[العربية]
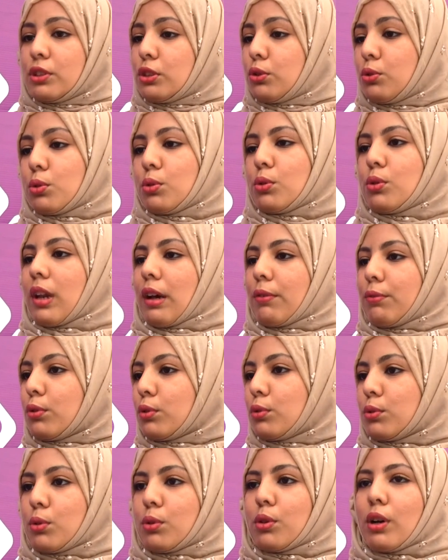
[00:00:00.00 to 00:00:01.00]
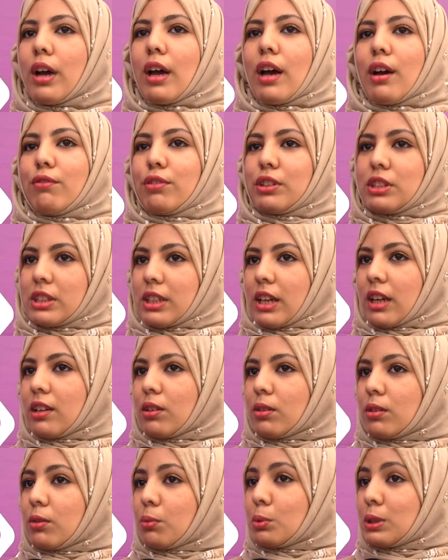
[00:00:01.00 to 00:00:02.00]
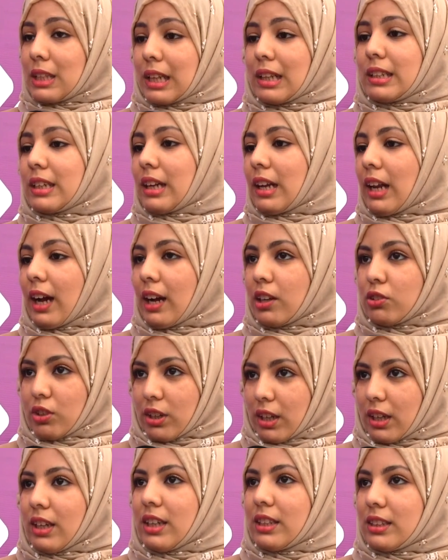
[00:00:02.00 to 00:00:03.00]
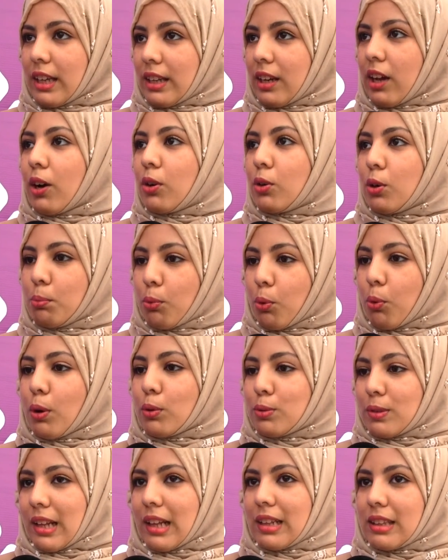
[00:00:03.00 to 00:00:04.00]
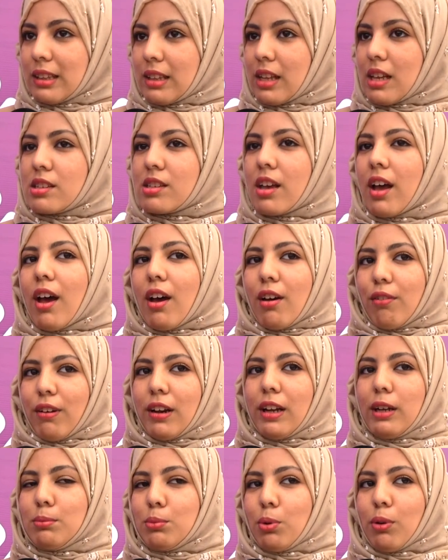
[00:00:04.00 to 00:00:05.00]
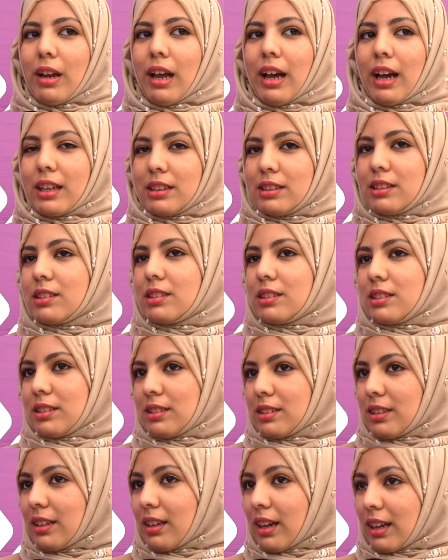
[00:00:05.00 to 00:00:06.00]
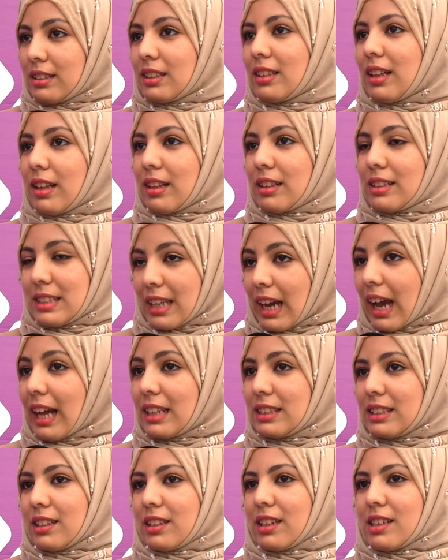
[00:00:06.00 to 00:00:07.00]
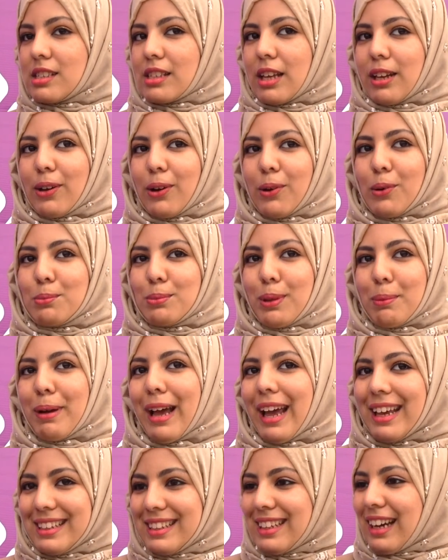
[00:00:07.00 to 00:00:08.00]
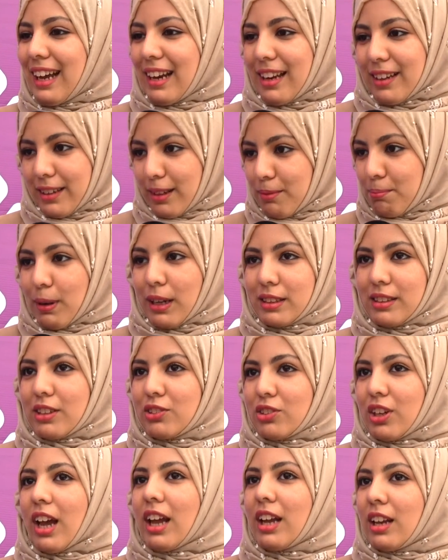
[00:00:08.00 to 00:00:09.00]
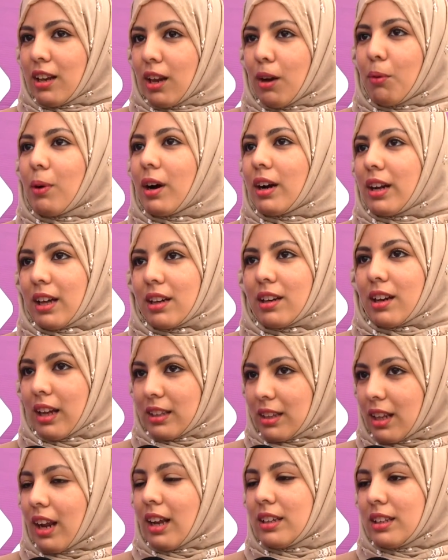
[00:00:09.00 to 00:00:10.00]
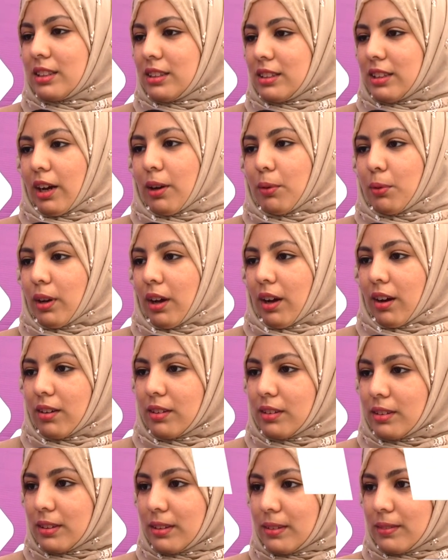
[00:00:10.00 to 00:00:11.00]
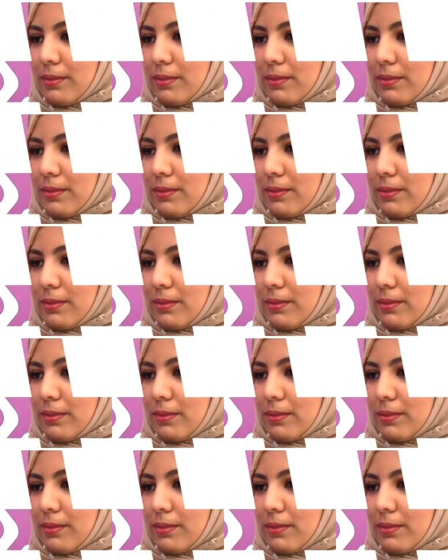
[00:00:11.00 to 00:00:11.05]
فيديو لا فوتو فاش كنوصل ديك الحاجه كنحط انا كوم كوا وصلت الناس فالحمد لله خديت آه، خديت الثقه ديال الناس انهم دابا اي حاله كنبارطاجها الا وكنقدر انني نعاونها